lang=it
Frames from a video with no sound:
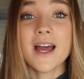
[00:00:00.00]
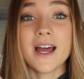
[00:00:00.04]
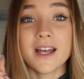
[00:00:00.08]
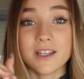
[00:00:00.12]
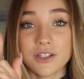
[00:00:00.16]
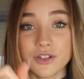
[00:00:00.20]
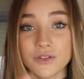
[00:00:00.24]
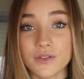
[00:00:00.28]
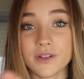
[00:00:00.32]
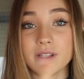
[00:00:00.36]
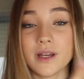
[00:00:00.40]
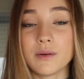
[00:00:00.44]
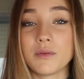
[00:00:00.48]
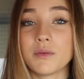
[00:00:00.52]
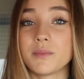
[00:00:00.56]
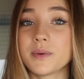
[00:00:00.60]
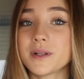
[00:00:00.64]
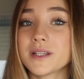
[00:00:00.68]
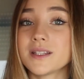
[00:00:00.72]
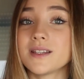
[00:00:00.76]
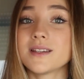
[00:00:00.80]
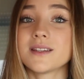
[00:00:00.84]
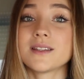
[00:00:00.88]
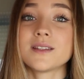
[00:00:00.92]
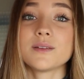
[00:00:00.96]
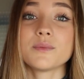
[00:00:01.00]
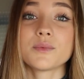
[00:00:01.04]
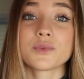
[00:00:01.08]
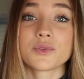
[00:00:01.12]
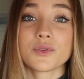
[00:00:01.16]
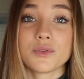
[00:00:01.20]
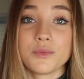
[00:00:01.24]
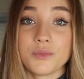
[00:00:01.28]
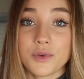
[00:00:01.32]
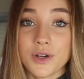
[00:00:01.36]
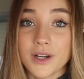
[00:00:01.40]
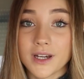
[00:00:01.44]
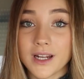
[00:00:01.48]
e ci vediamo prestissimo
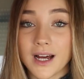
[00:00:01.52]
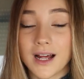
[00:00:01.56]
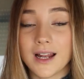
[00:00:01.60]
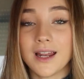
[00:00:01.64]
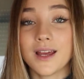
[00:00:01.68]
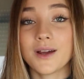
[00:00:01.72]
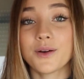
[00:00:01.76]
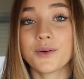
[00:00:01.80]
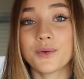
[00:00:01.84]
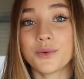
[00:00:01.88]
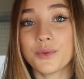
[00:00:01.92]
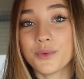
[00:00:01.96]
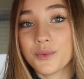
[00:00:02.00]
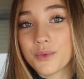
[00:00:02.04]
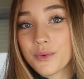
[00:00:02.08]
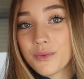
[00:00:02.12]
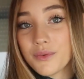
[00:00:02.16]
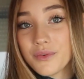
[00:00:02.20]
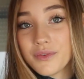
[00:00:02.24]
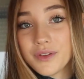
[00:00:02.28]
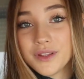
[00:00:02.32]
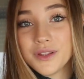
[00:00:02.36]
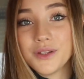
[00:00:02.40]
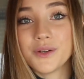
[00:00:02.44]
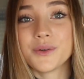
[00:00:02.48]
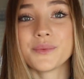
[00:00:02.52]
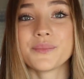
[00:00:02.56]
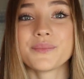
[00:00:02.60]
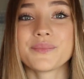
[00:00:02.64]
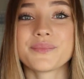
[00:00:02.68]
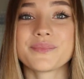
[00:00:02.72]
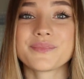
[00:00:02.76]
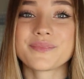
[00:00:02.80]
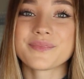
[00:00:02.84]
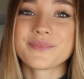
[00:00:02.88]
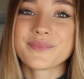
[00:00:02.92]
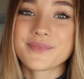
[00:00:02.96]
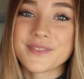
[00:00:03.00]
sul mio canale con un nuovo video.
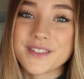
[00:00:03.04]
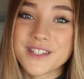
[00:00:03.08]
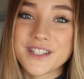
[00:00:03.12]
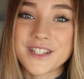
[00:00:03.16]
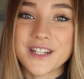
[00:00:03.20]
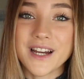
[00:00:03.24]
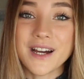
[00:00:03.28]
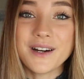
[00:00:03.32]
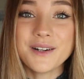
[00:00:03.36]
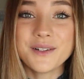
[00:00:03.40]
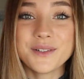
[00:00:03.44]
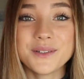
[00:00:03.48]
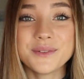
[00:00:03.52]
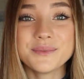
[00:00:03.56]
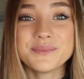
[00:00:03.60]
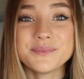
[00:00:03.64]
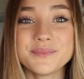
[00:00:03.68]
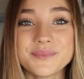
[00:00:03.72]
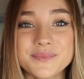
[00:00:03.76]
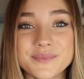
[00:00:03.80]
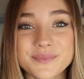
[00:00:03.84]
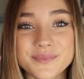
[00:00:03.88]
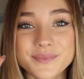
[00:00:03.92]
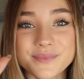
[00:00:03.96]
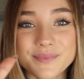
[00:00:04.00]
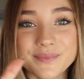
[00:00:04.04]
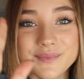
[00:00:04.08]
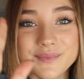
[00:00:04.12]
Ciao!